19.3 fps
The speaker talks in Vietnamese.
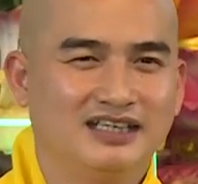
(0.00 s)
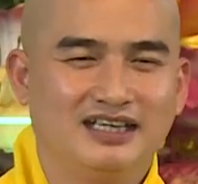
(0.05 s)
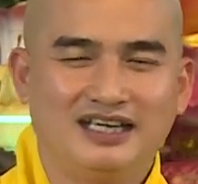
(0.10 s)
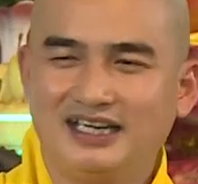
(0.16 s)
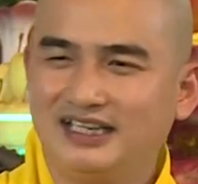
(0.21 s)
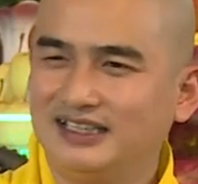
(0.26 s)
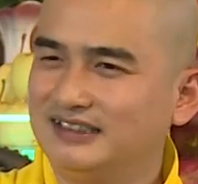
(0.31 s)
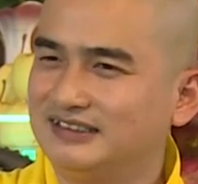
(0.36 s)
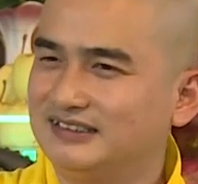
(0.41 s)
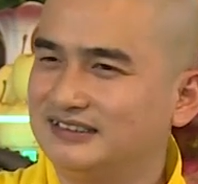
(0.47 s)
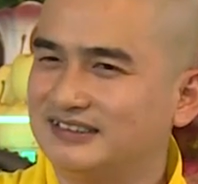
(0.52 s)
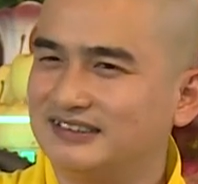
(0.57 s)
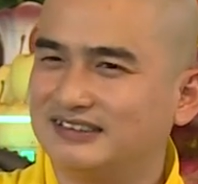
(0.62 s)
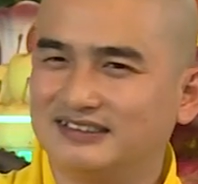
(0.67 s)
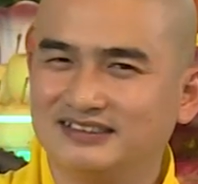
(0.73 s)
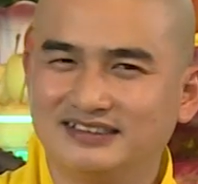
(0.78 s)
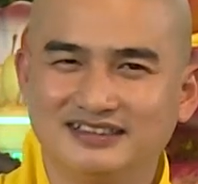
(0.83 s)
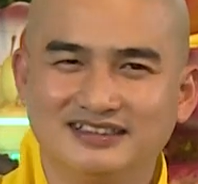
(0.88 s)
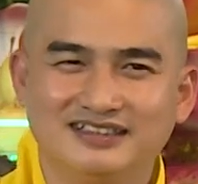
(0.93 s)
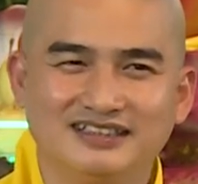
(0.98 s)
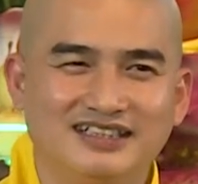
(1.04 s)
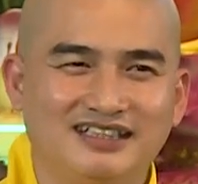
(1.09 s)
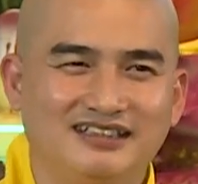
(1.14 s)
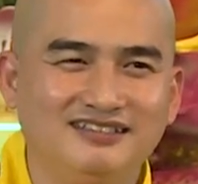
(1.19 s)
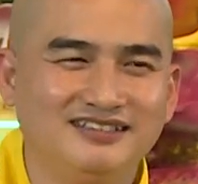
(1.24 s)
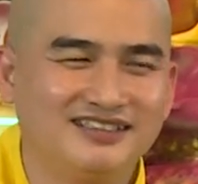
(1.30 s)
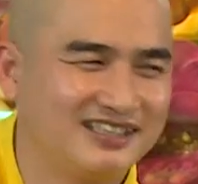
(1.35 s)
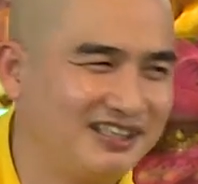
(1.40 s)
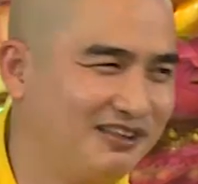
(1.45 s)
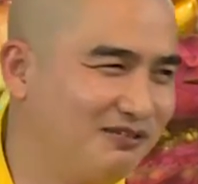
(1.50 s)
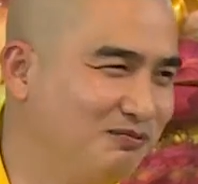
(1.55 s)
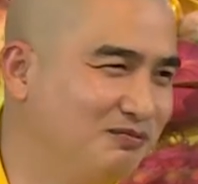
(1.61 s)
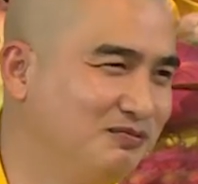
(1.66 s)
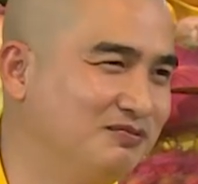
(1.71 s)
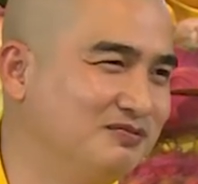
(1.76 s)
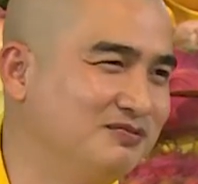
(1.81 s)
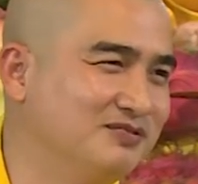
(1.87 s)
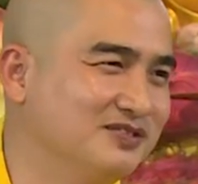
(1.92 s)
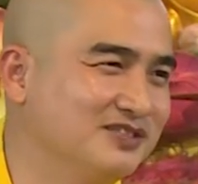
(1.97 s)
ăn rồi cứ ở
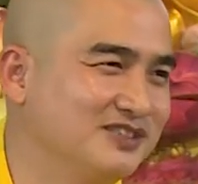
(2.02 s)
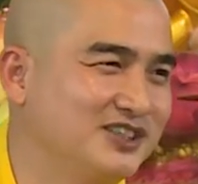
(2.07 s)
không